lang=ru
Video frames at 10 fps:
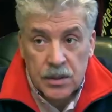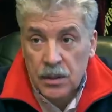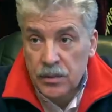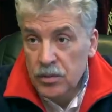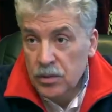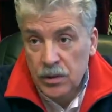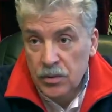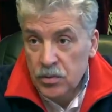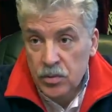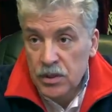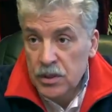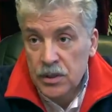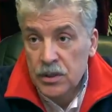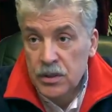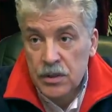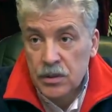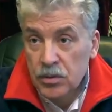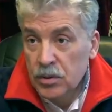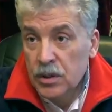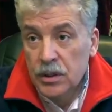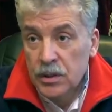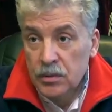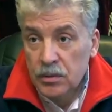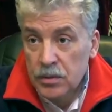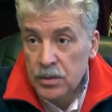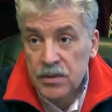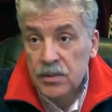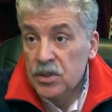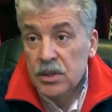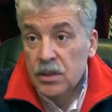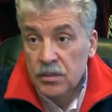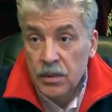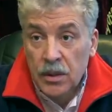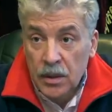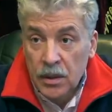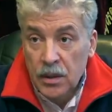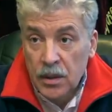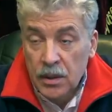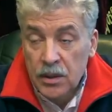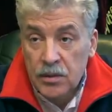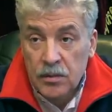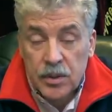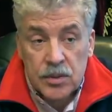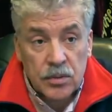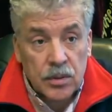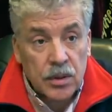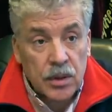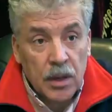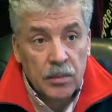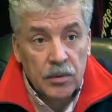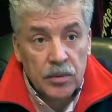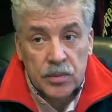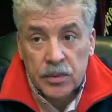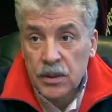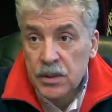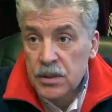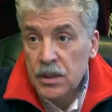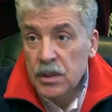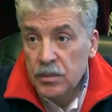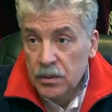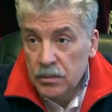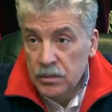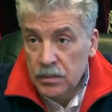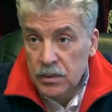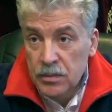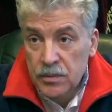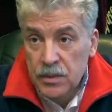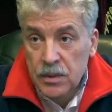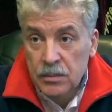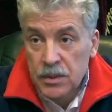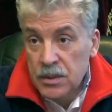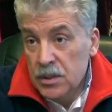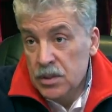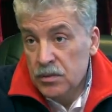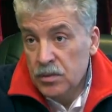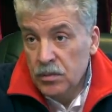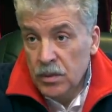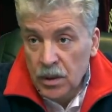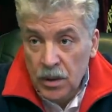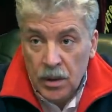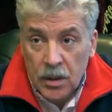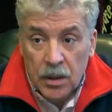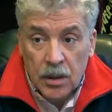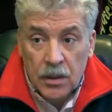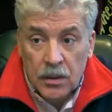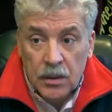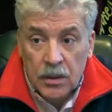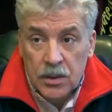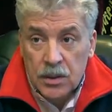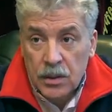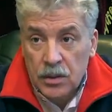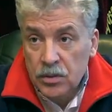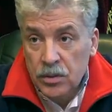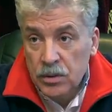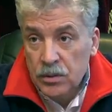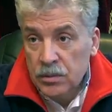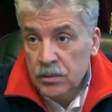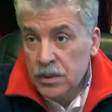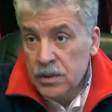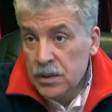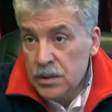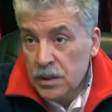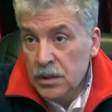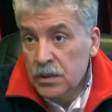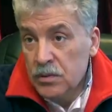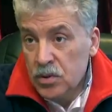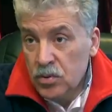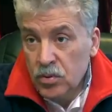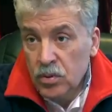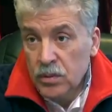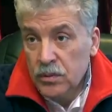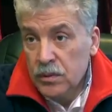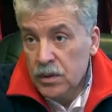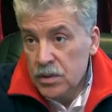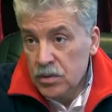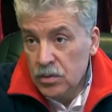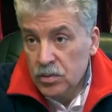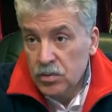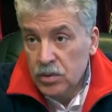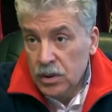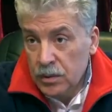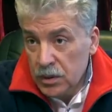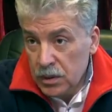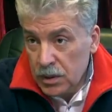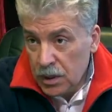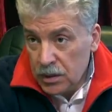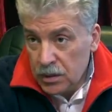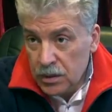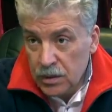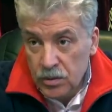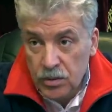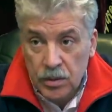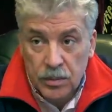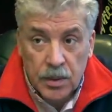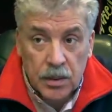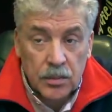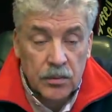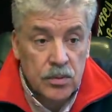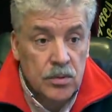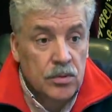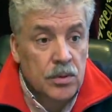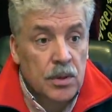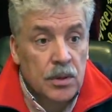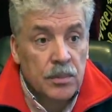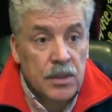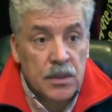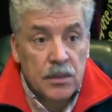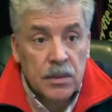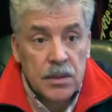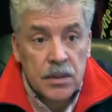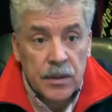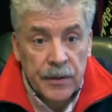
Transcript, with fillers: сделала все для того, чтобы усложнить жизнь не только коллективу, но вообще всем жителям нашего поселка. А мы, в общем-то, не разделим. Все мы здесь живем, а Наши дети ходят в детские сады, в школы, во дворцы культуры, именно на этой территории. Поэтому все, что делала местная власть,